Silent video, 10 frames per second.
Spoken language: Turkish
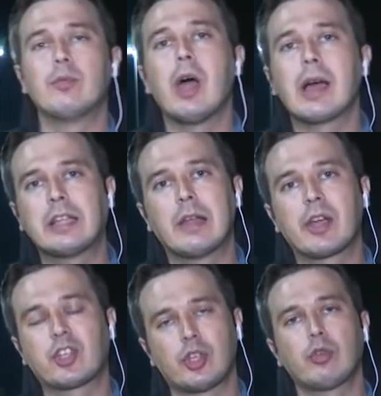bunu
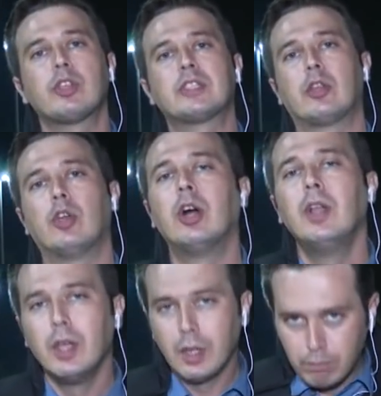aktarmak için gösteriyor.
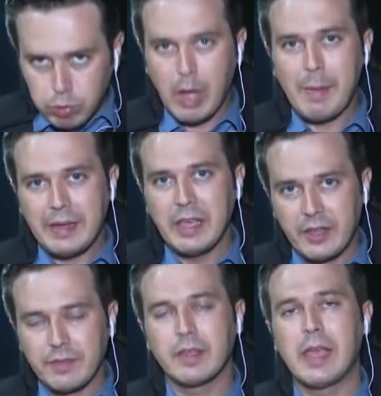Bu haber
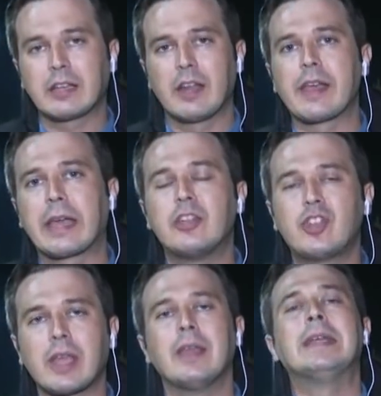yarın ekrana
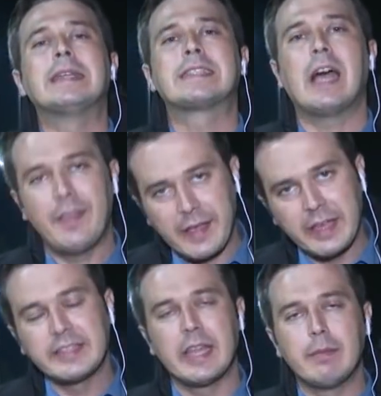gelecek.
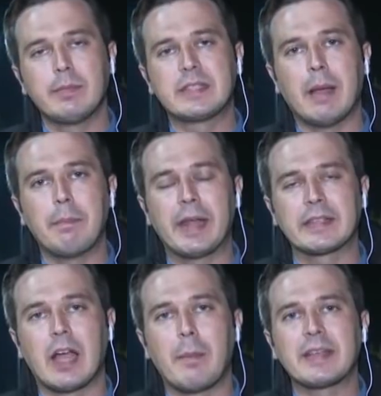Sahadaki izlenimimizden
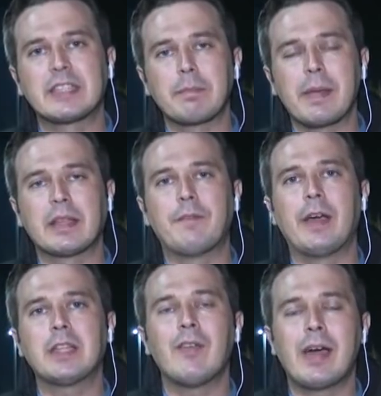biraz daha bahsetmekte
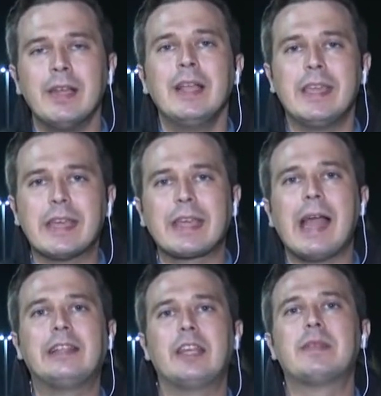fayda var. İlk
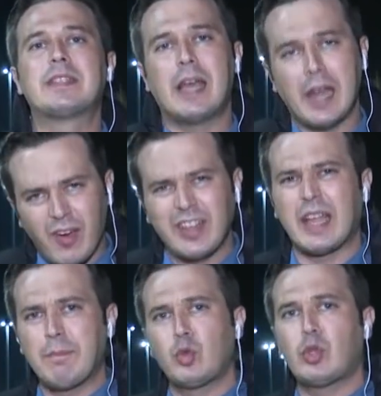geldiğimiz yer hava
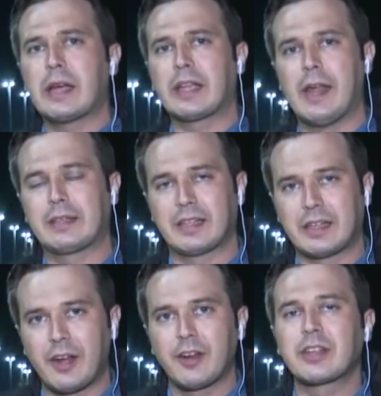tam düşerken artık
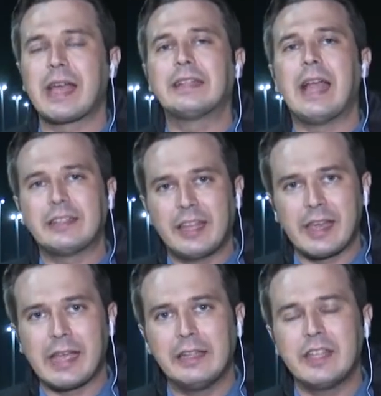kararırken
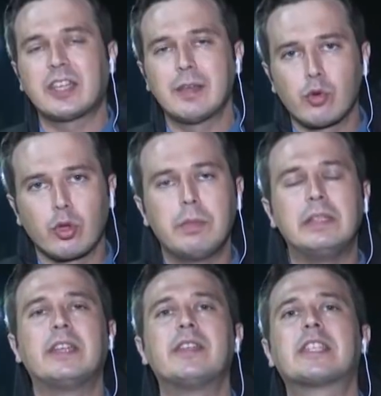tertere geldik ki bugün
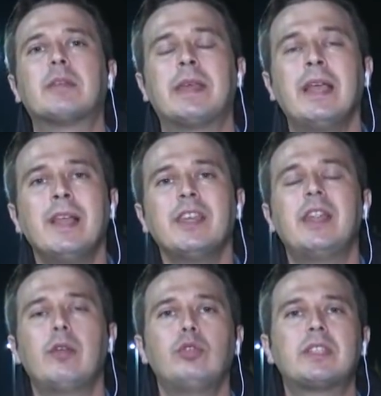bildiğiniz gibi
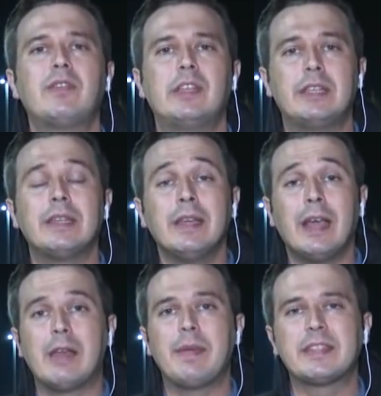yine 3 sivilin
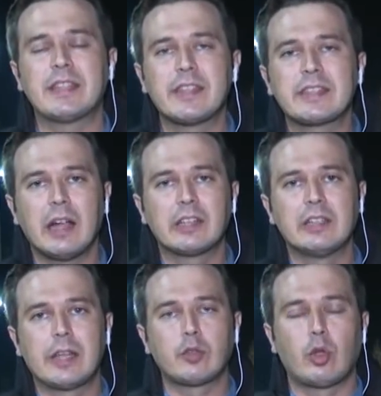Ermenistan'ın
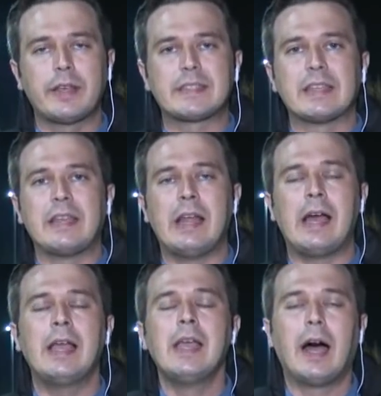saldırıları
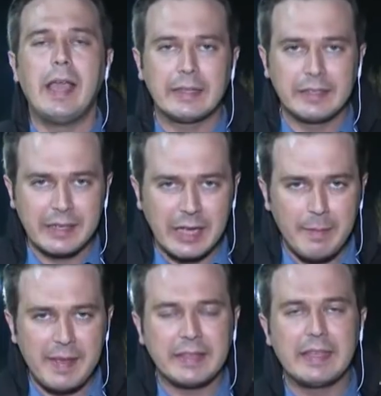dolayısıyla hayatını
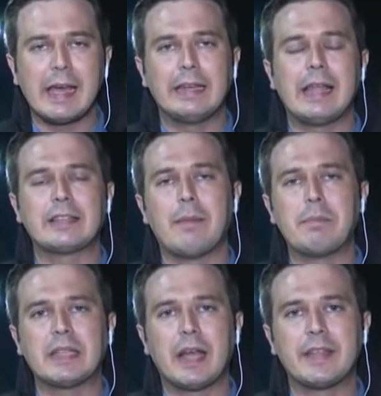kaybettiği
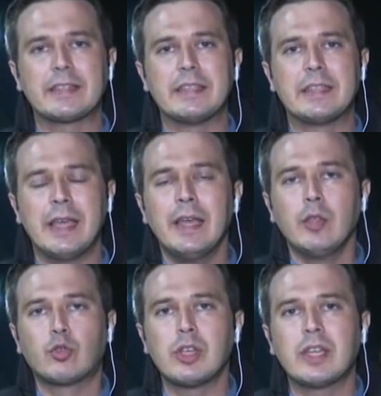yerlerden bir tanesiydi.
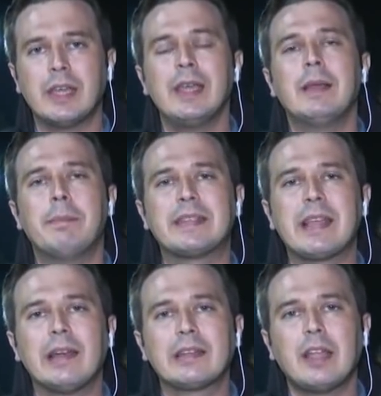Çünkü
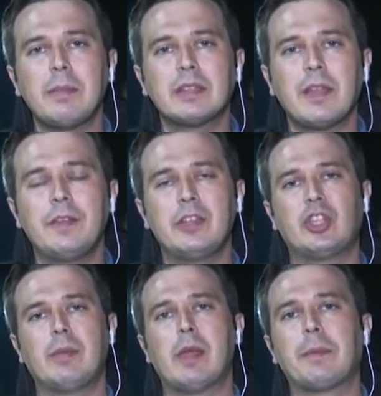mezarlıkta bir defin
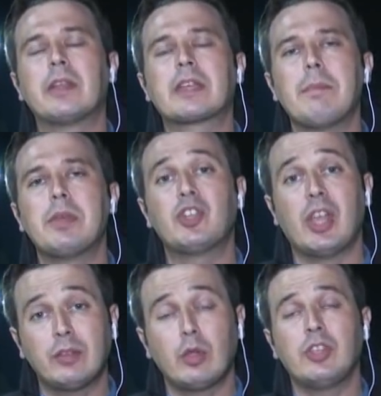işlemi yapılırken bir
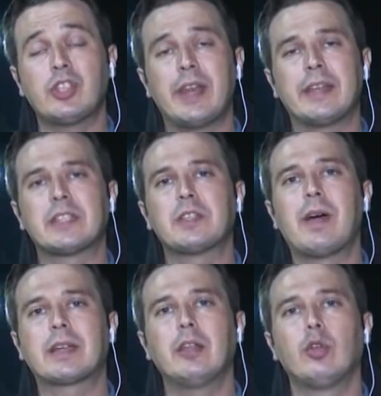şehit cenazesi
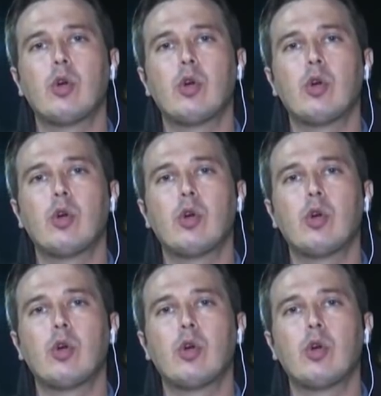varken o